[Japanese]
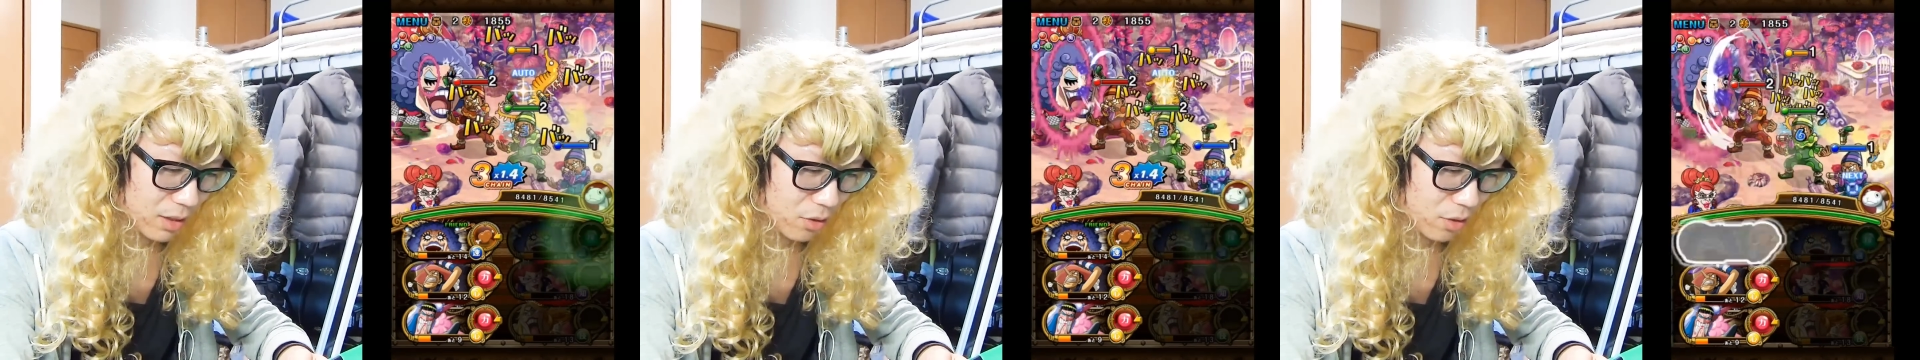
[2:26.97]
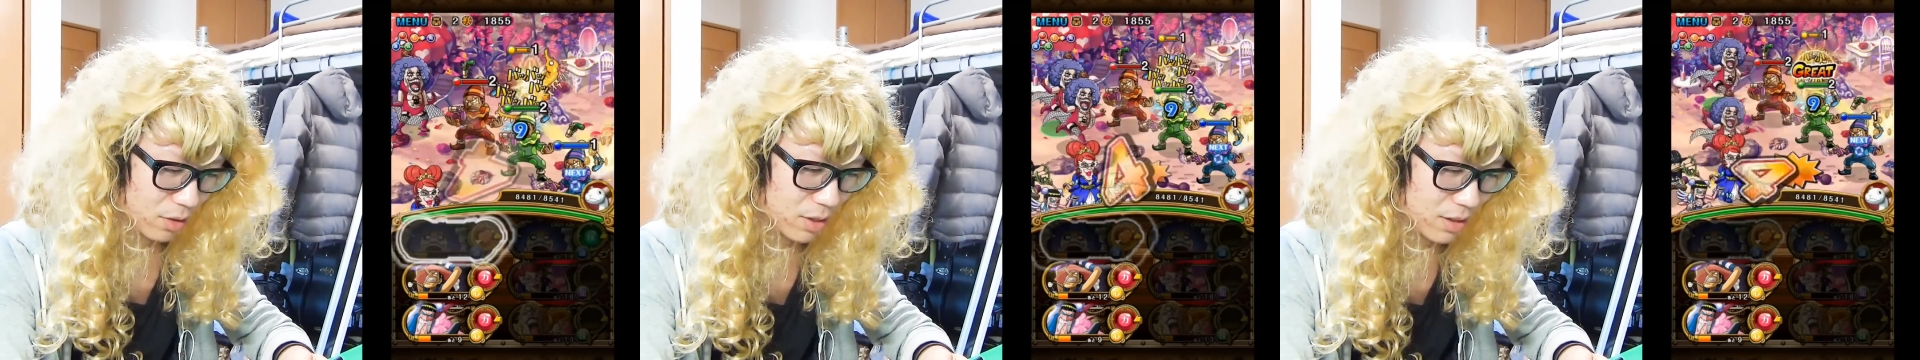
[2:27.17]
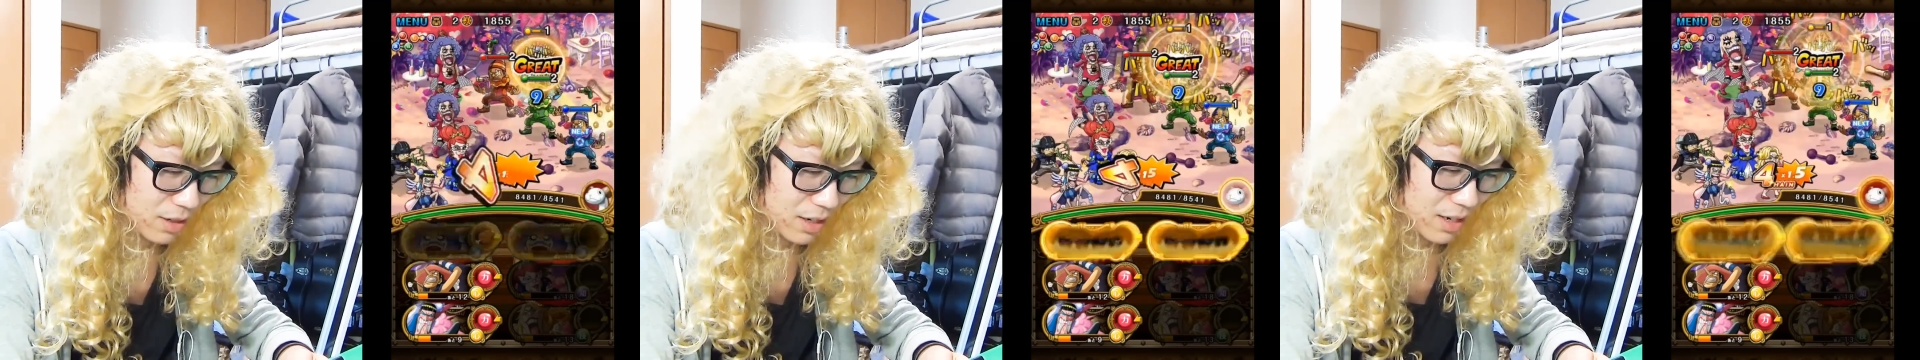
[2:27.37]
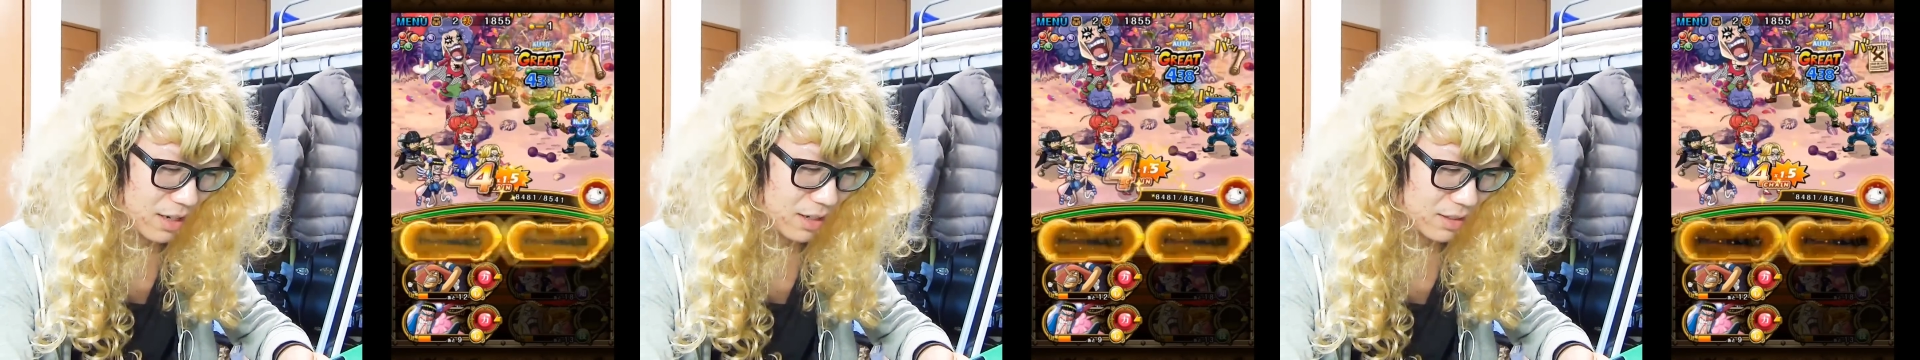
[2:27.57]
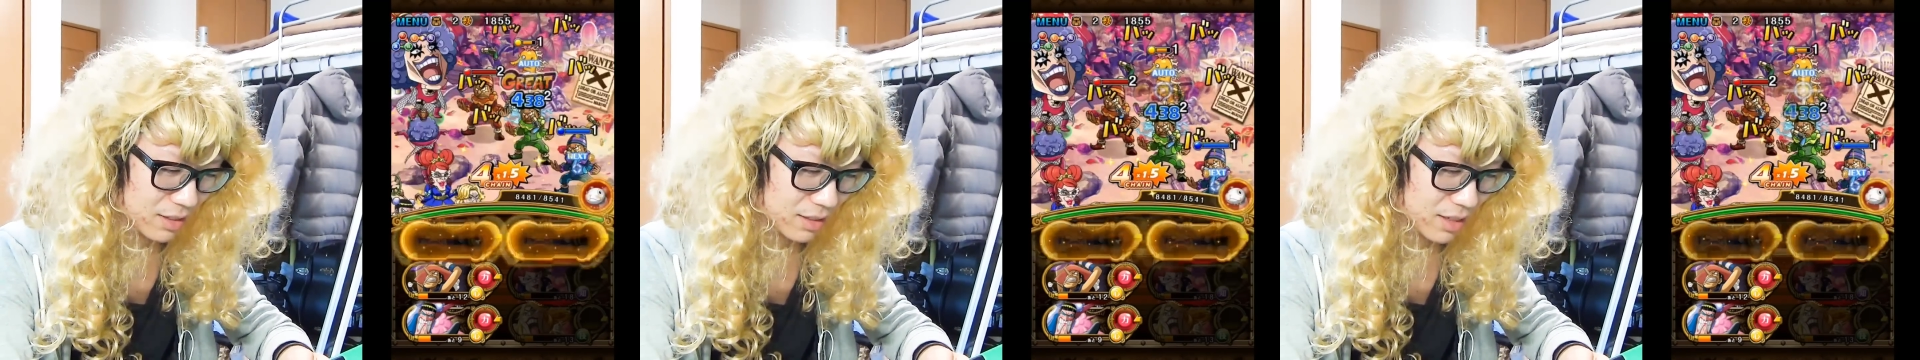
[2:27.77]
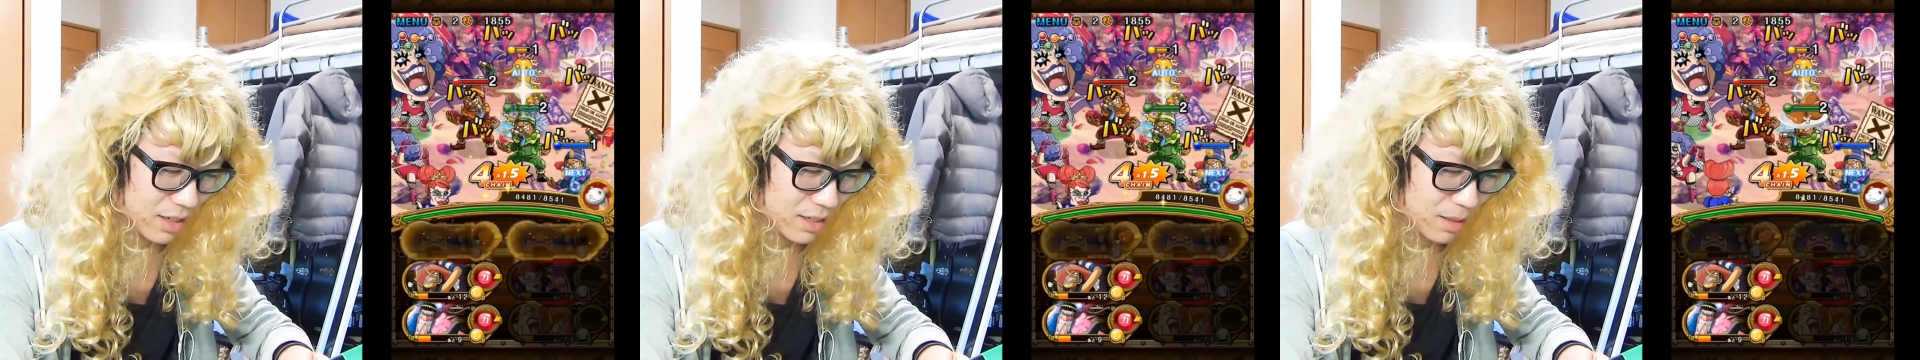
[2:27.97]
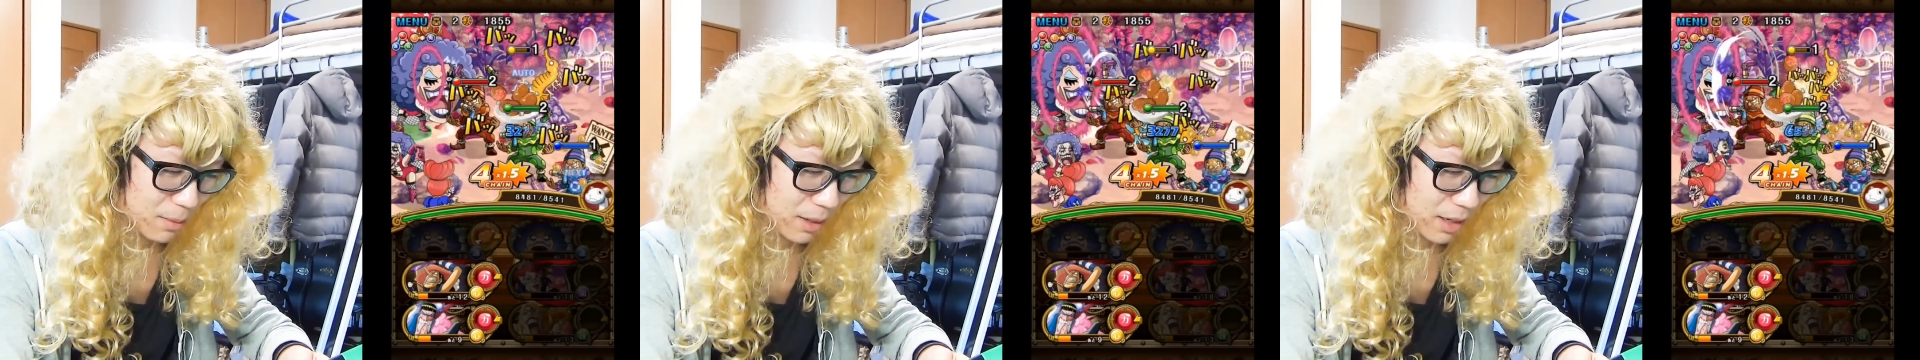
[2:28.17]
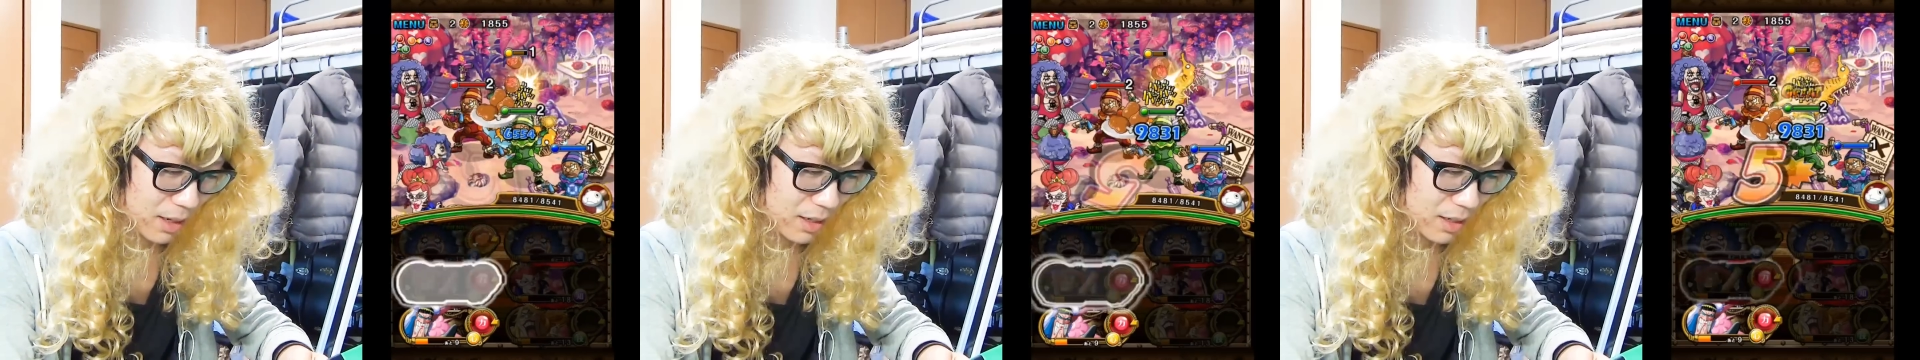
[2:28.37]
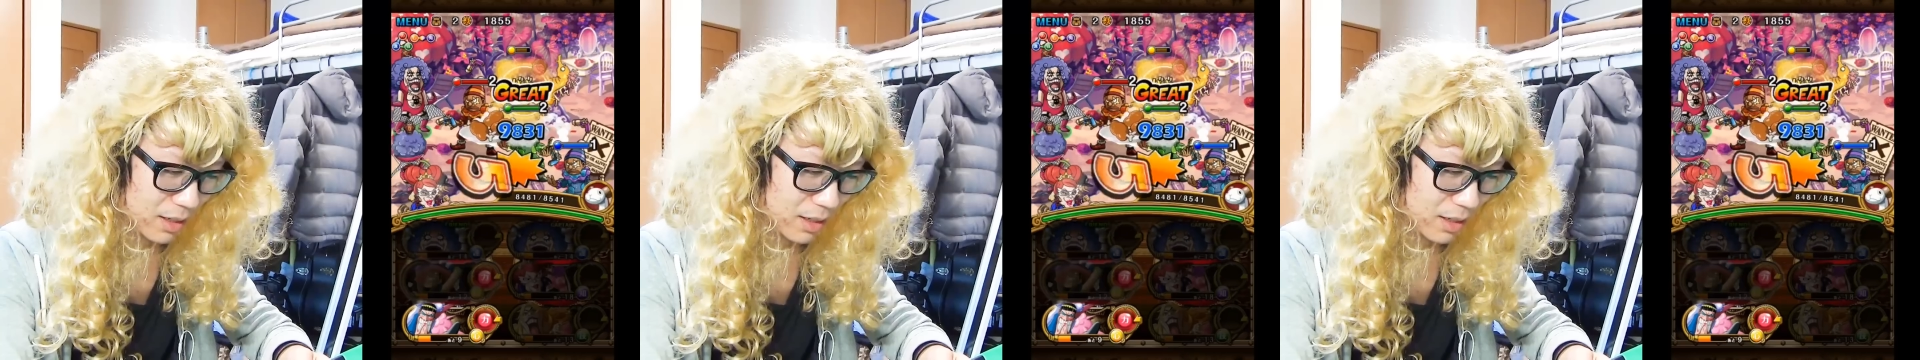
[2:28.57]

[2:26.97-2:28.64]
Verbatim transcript: けどすげえ邪魔